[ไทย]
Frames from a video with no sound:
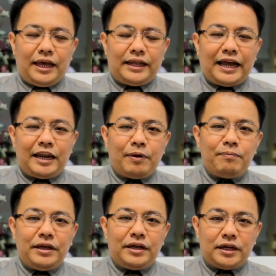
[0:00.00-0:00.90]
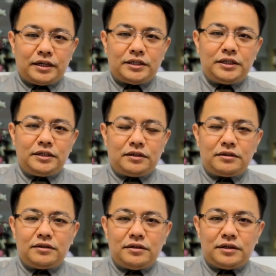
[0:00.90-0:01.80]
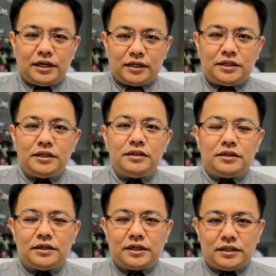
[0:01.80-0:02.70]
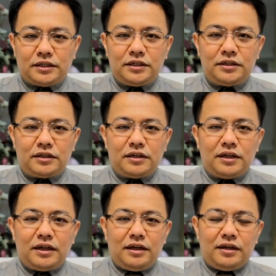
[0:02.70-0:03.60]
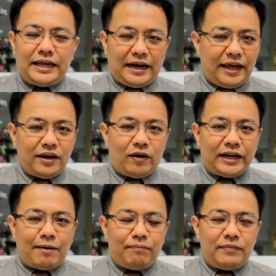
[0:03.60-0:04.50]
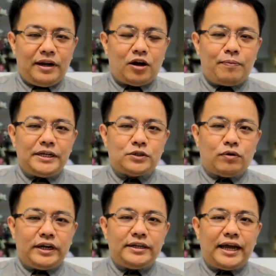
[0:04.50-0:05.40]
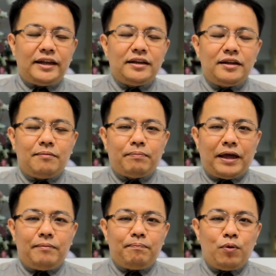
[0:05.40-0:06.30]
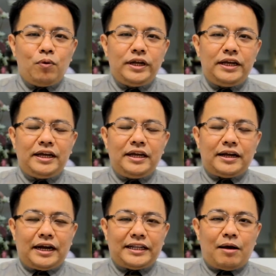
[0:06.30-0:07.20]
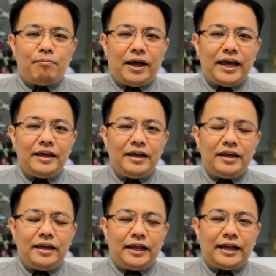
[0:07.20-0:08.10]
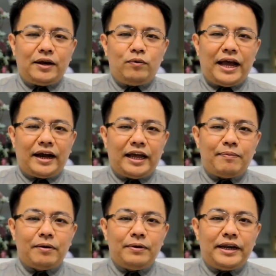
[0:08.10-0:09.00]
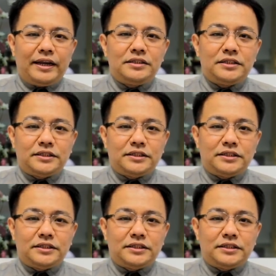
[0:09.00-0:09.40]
เหตุการณ์ในพระคัมภีร์เกิดขึ้น เกิดขึ้นเกิดขึ้น อย่างแน่นอนครับ แล้วก็พระเยซูคริสต์นั้นเป็นผู้ที่กระทำให้เหตุการณ์ทุกอย่างในพระคัมภีร์นั้น